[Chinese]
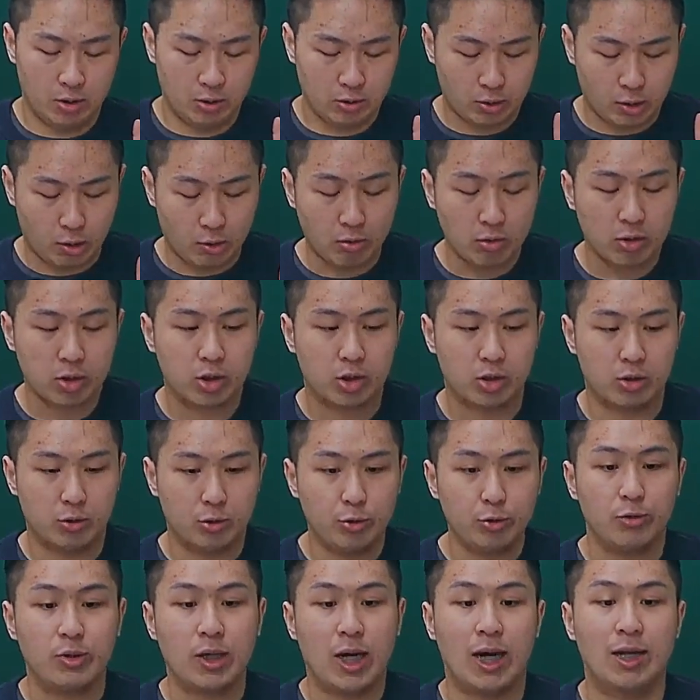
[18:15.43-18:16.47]
同时
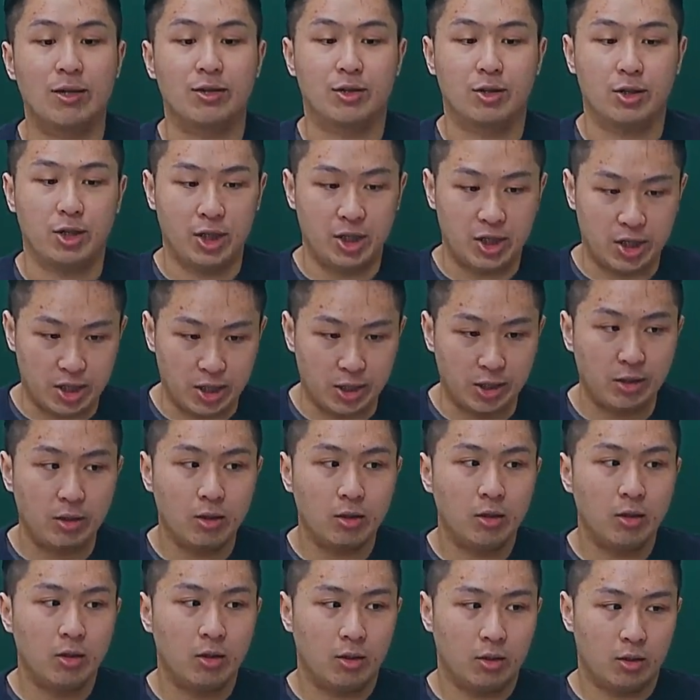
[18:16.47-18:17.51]
蕴含着一些
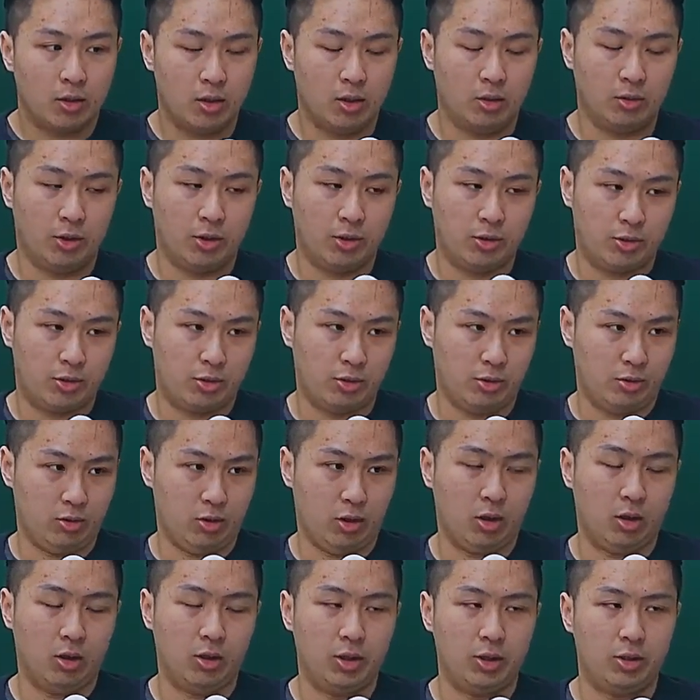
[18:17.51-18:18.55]
可能是
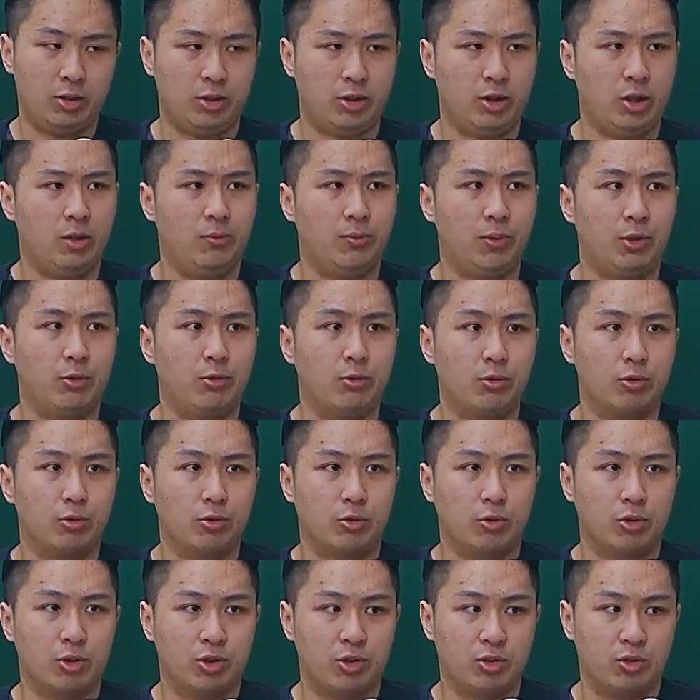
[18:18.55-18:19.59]
一些比如
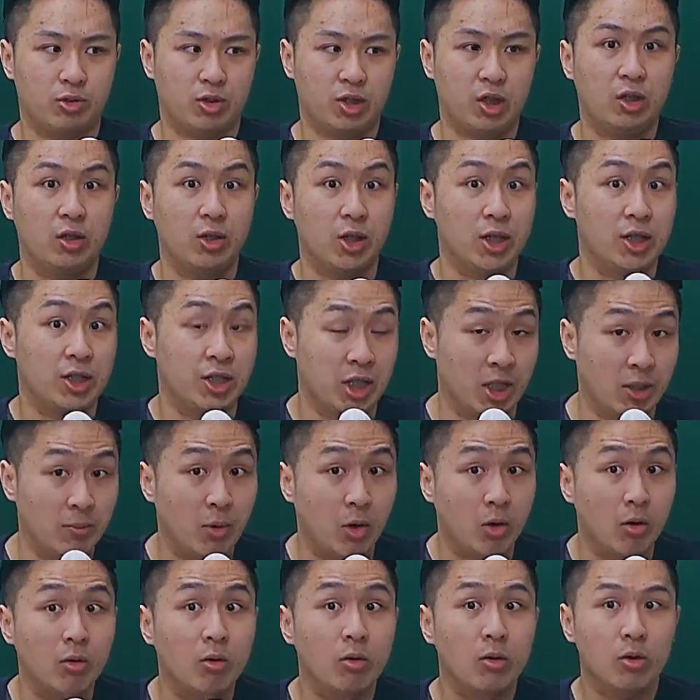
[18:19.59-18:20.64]
说是彻夜结
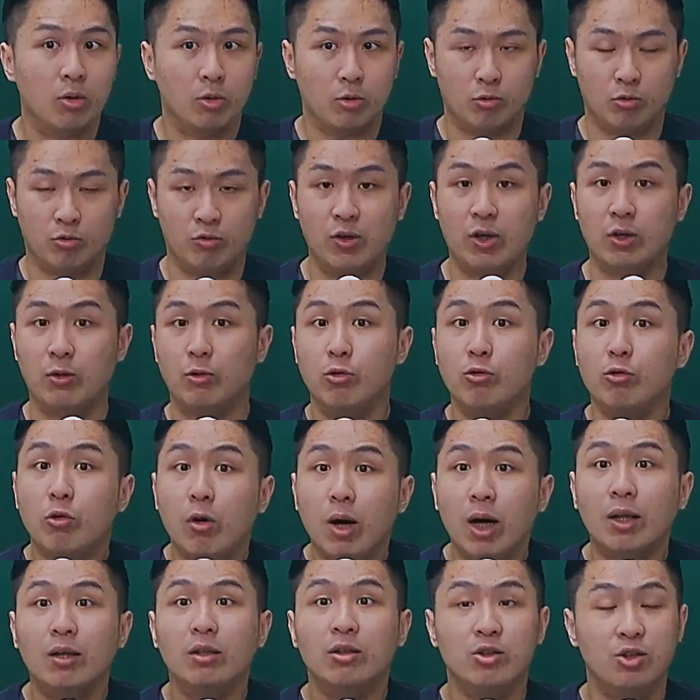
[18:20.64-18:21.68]
盟、股份互
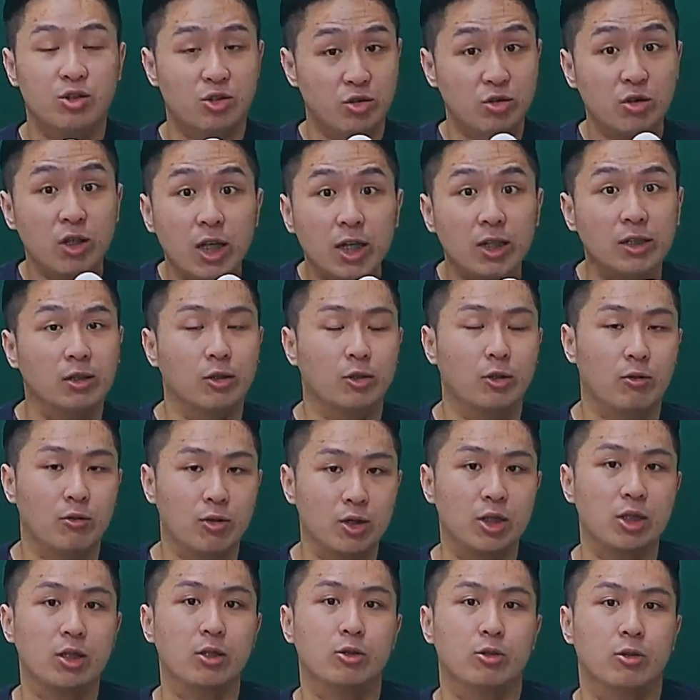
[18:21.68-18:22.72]
换之类的东
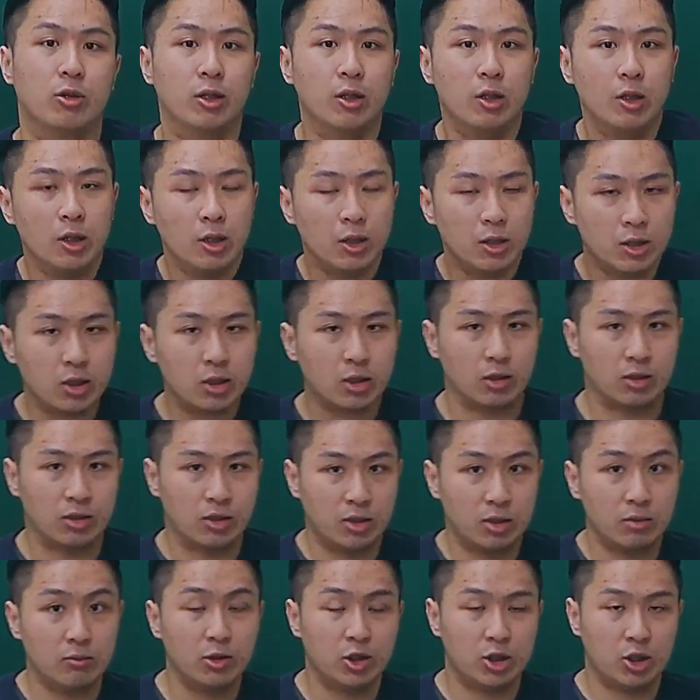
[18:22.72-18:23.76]
西，所以这个
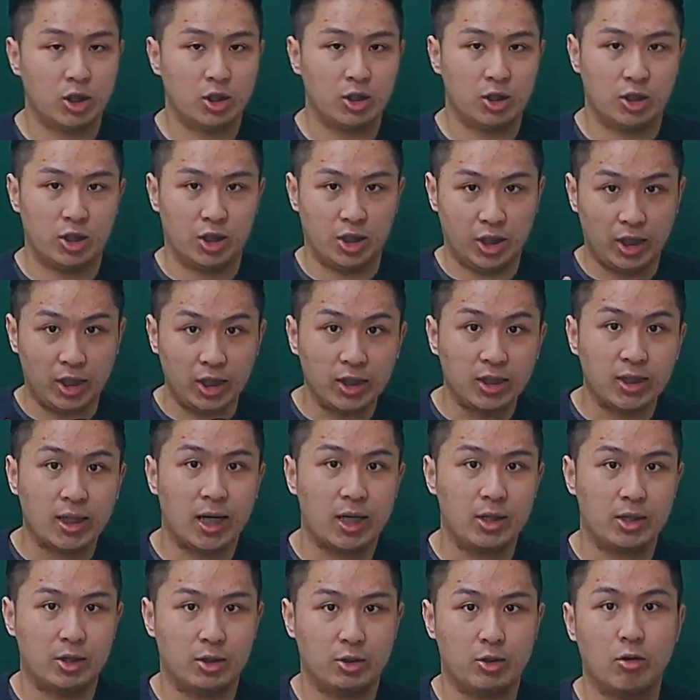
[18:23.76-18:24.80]
私募这件事情应
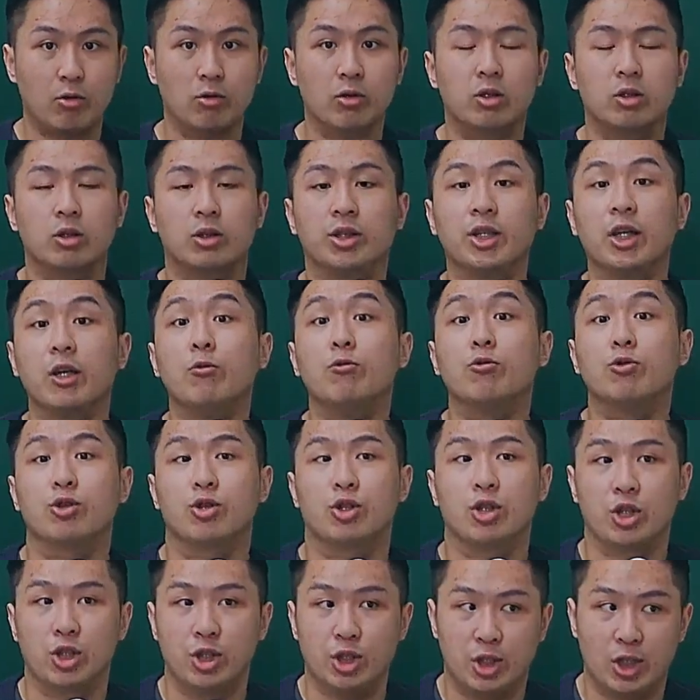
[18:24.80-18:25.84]
该是公司的业务执
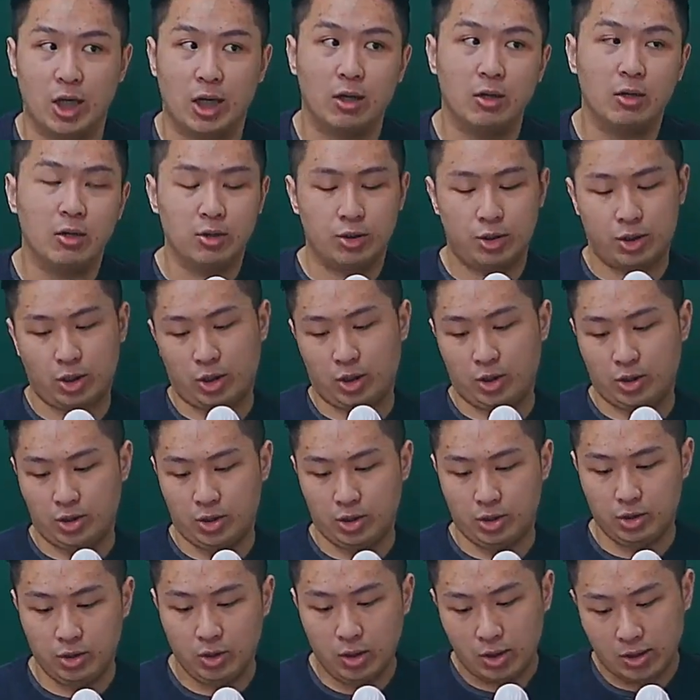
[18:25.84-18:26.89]
行事项，这个
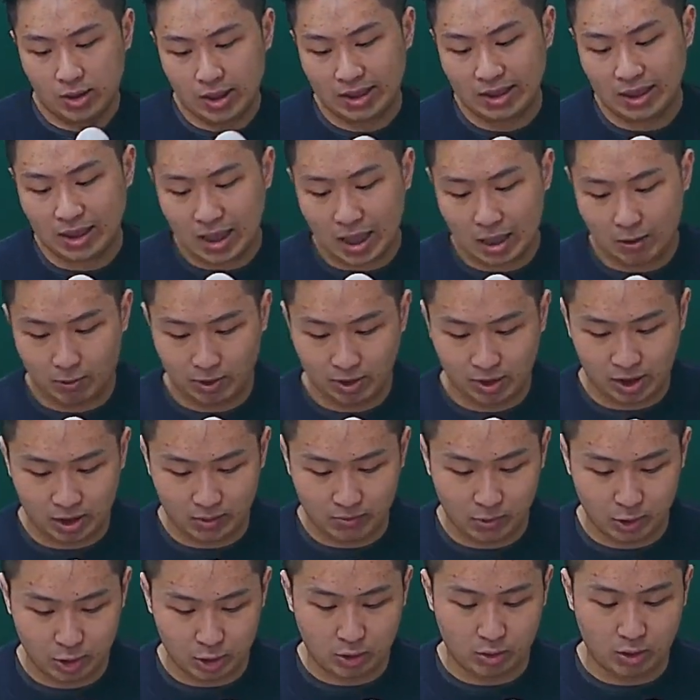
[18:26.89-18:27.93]
是大家看完题
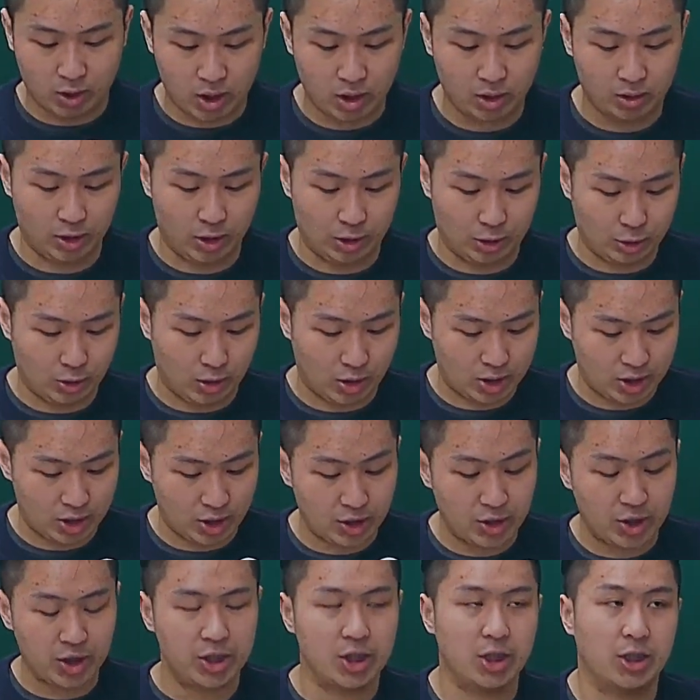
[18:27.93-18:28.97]
目之后可能就要
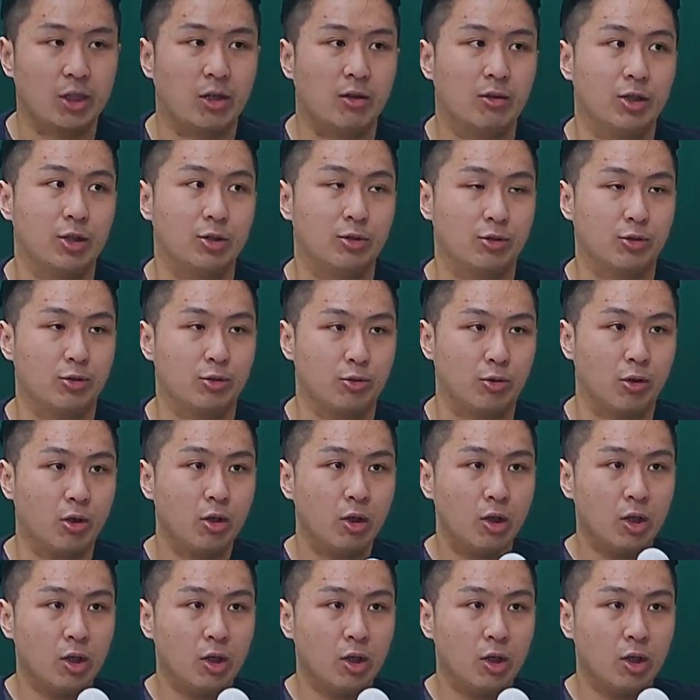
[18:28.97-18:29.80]
先理解到的，也就是说，